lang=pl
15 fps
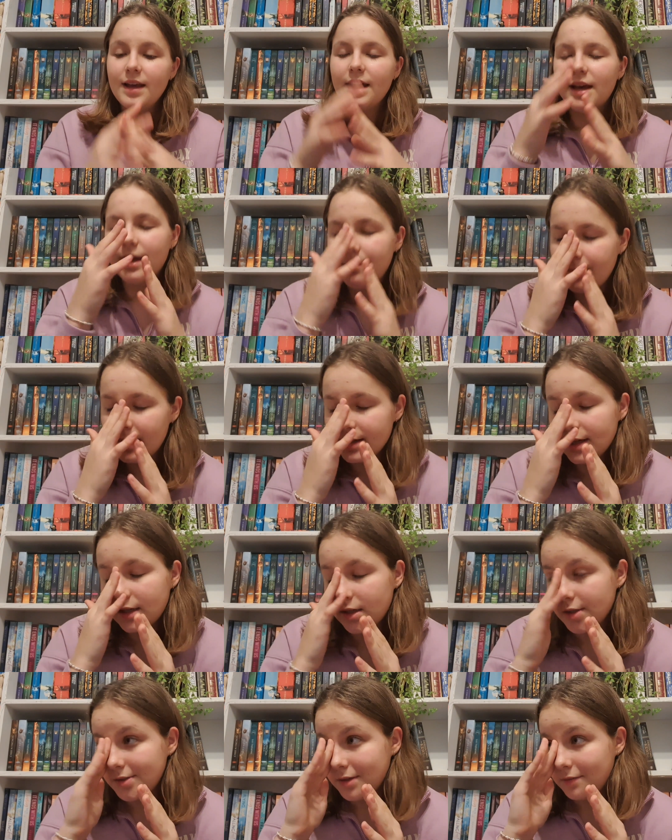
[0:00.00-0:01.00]
e, Maria
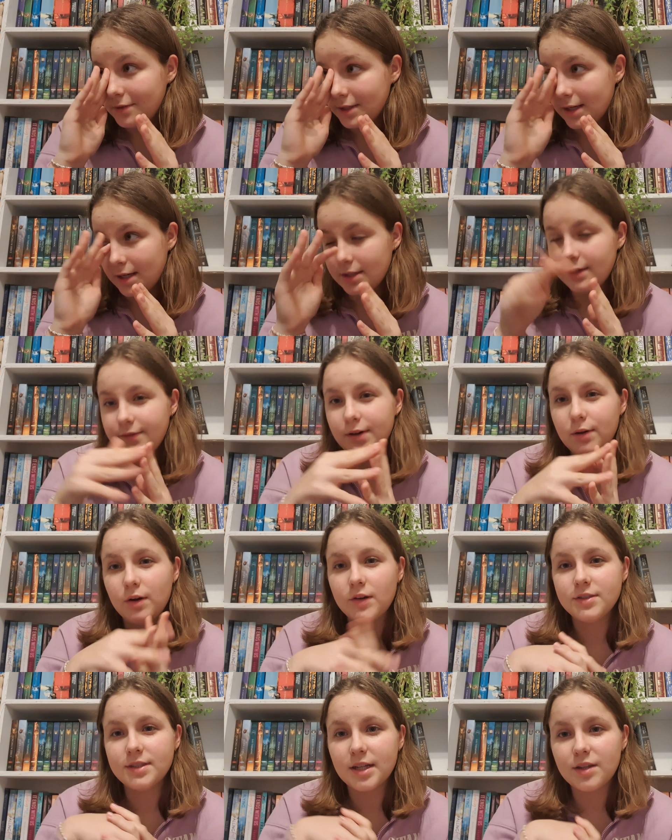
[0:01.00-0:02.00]
Kresowka dawała
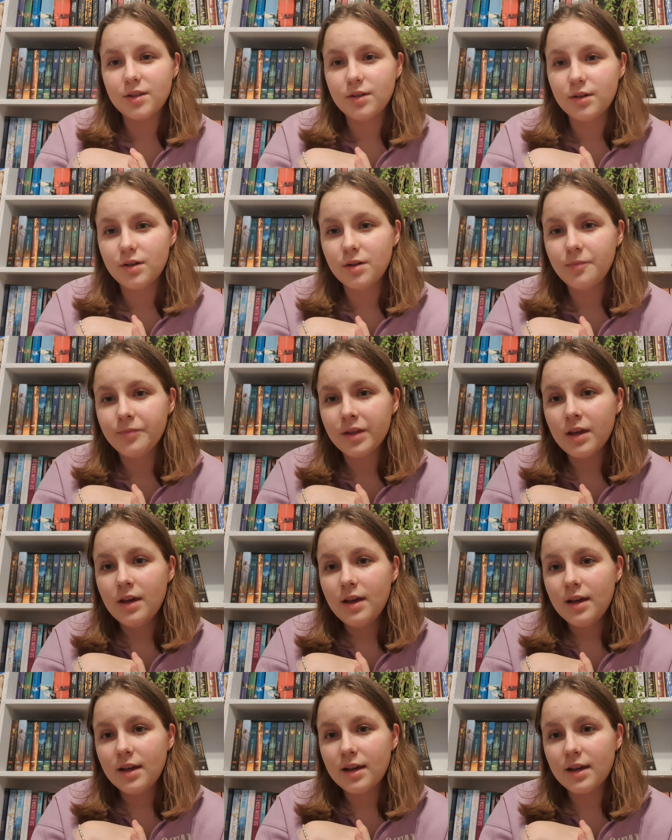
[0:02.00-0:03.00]
ostatnio
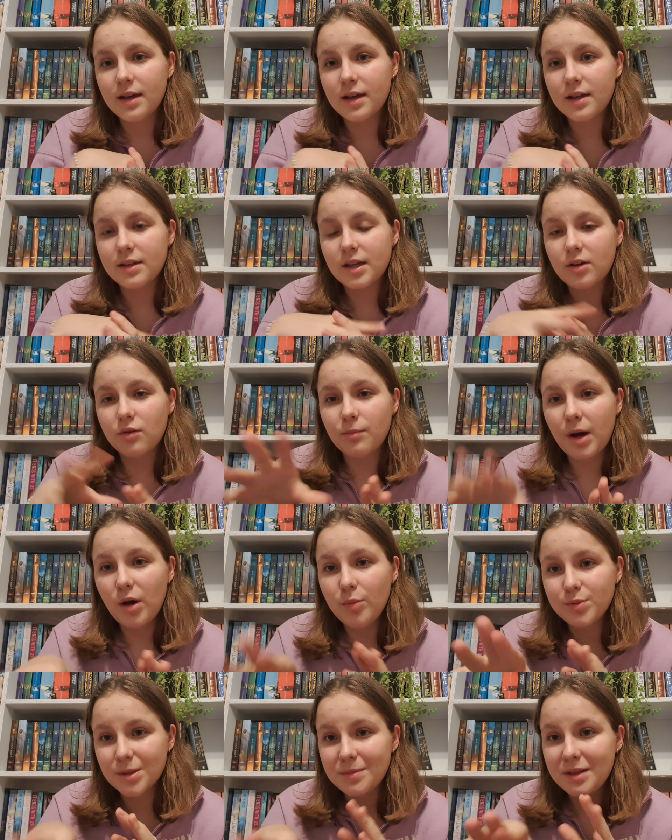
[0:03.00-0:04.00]
e, taką małą
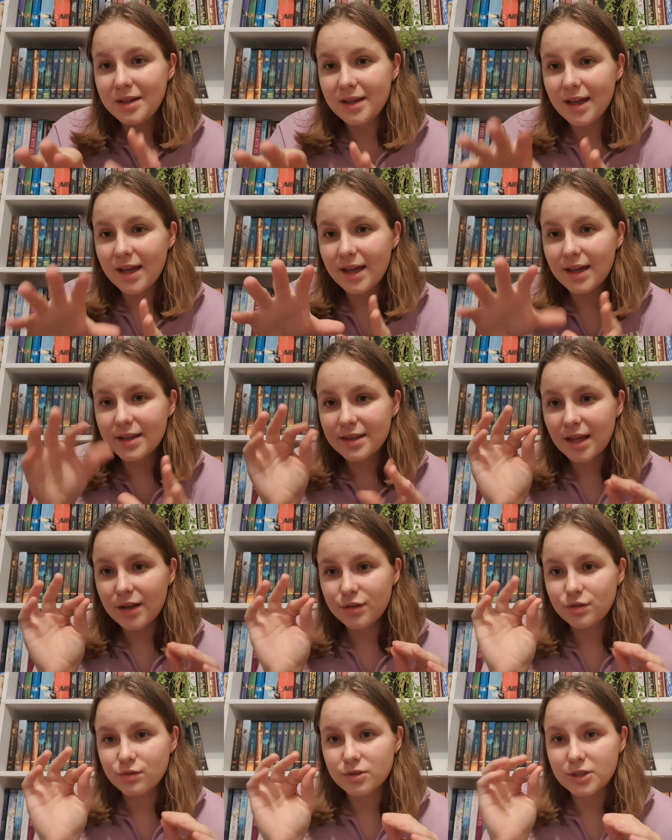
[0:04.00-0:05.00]
przebitkę
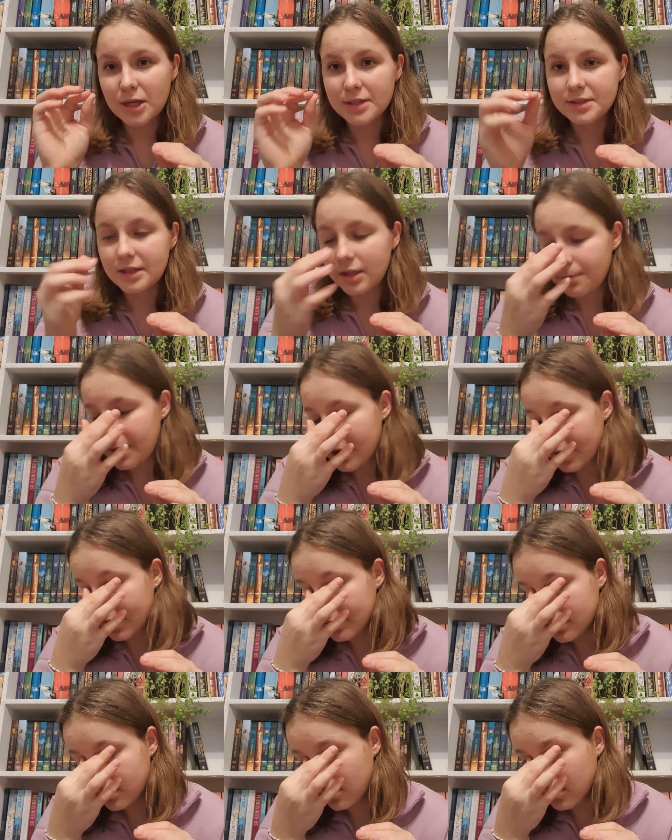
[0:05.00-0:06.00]
tekstu z Chasing
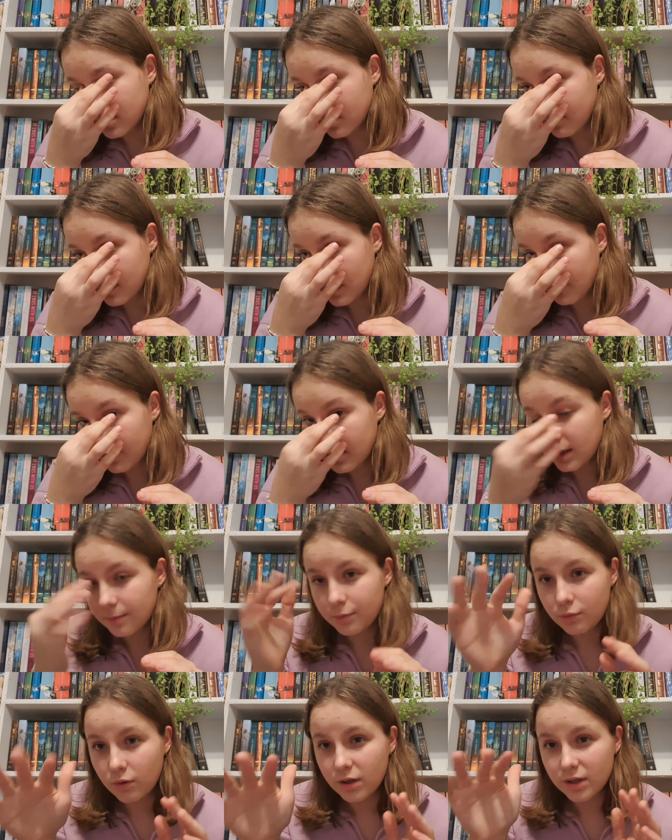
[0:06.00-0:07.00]
Paris. To dosłownie nawet nie było